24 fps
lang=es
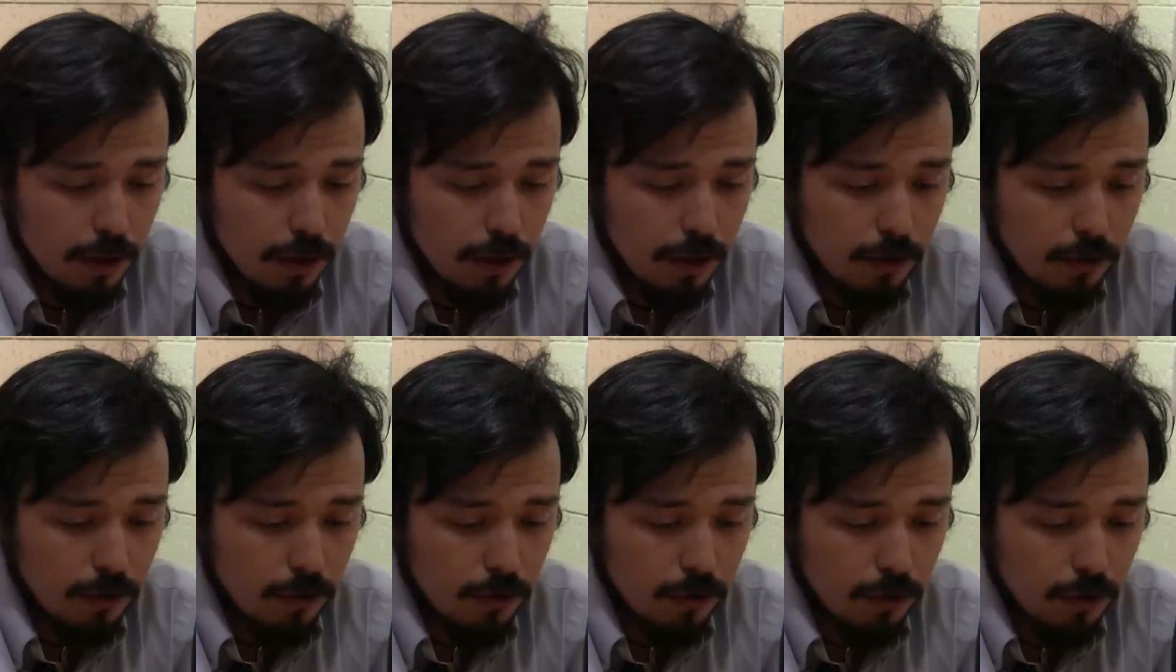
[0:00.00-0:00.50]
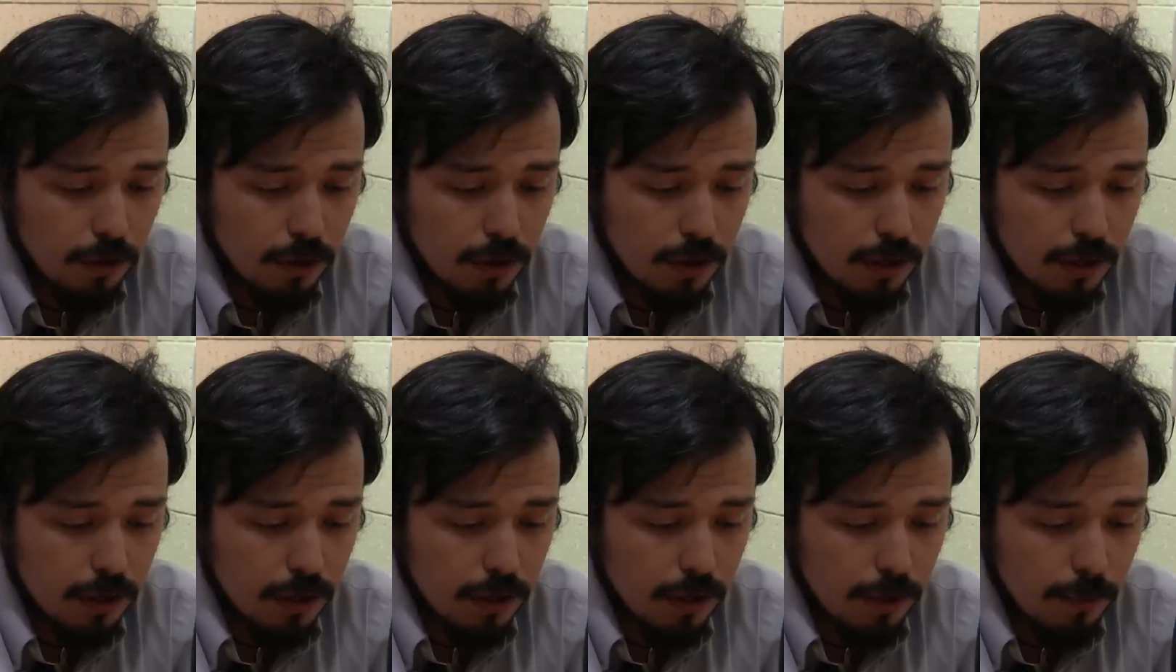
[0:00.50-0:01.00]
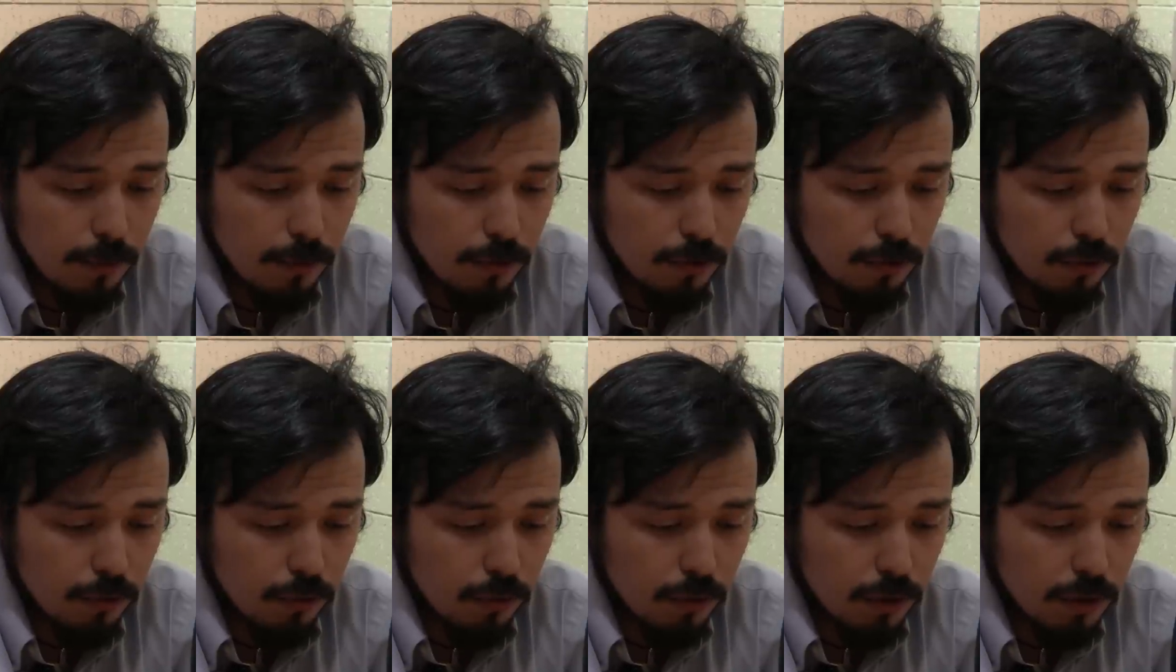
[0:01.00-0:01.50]
Que yo creo que el
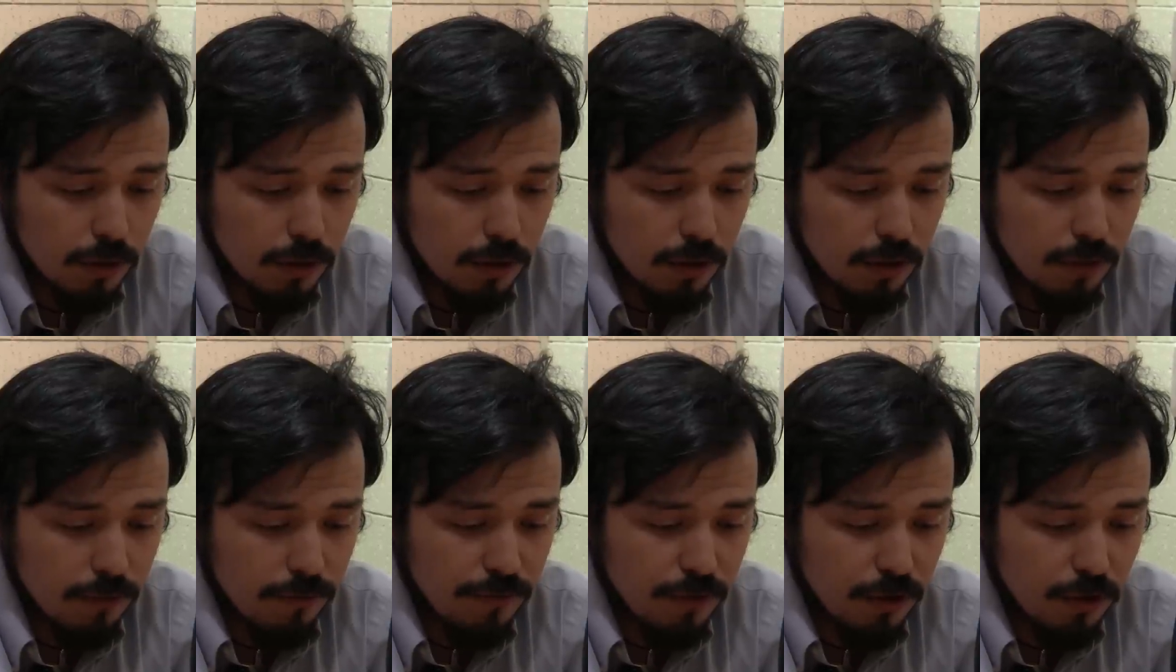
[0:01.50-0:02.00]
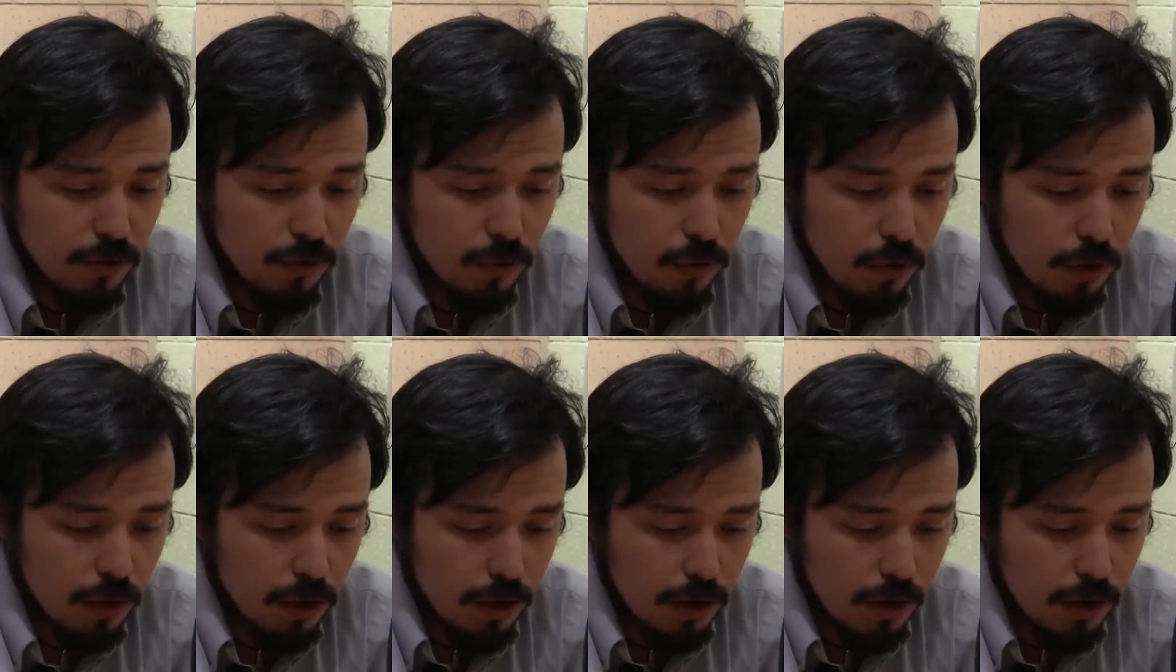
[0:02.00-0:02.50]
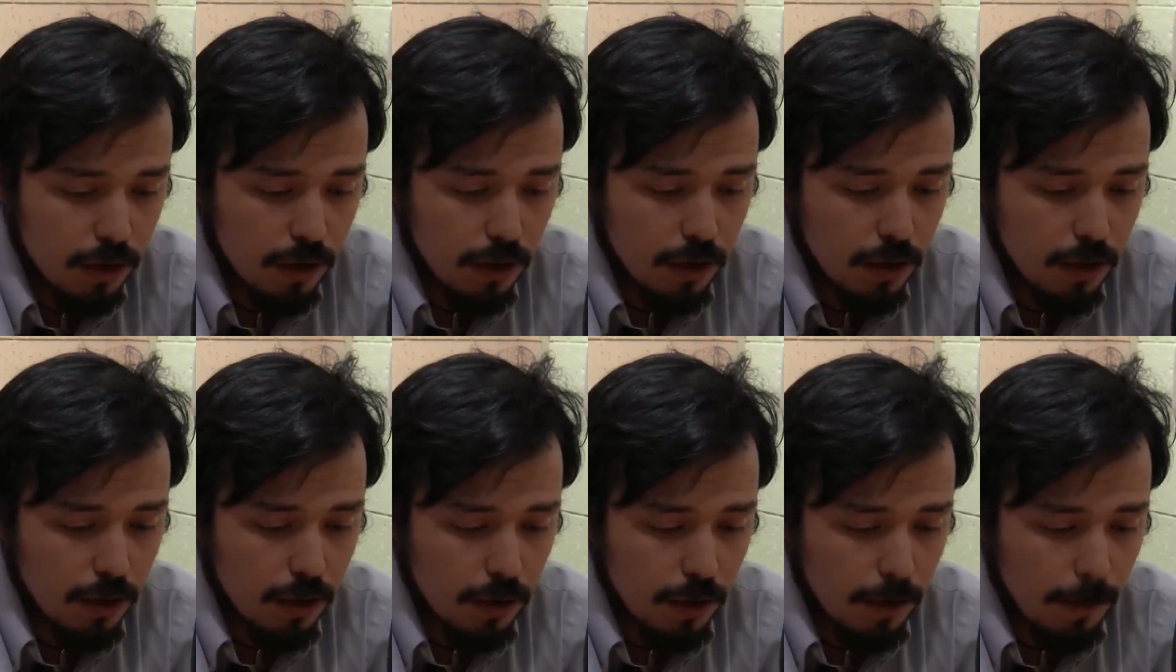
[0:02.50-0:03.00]
movimiento estudiantil vino
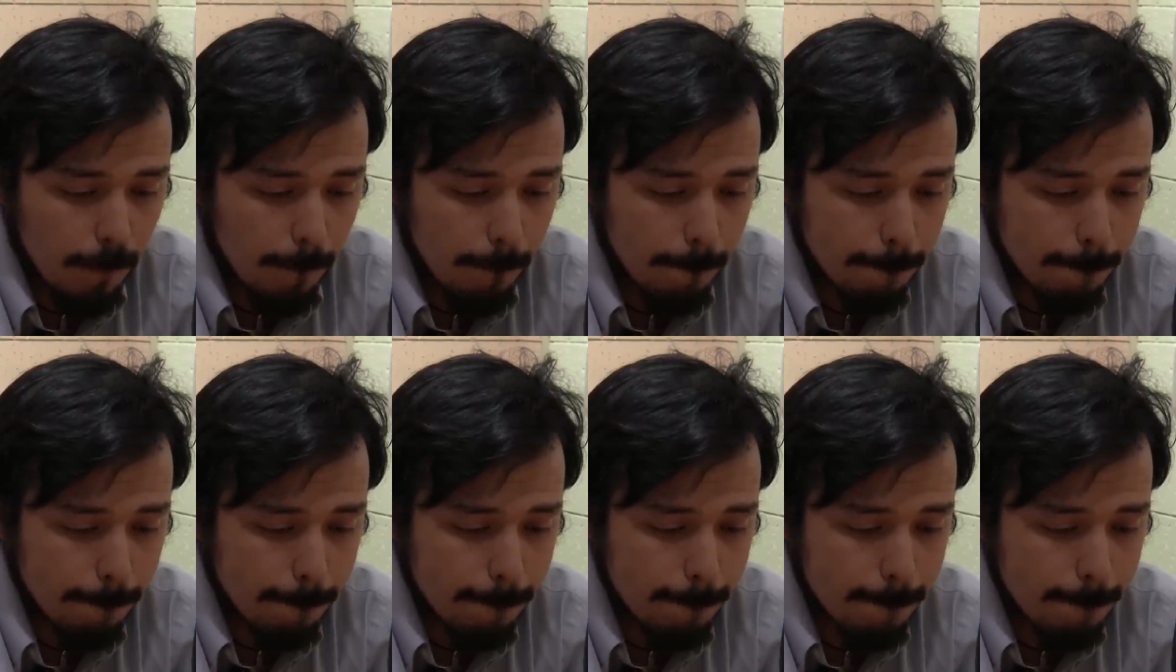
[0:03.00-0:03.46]
a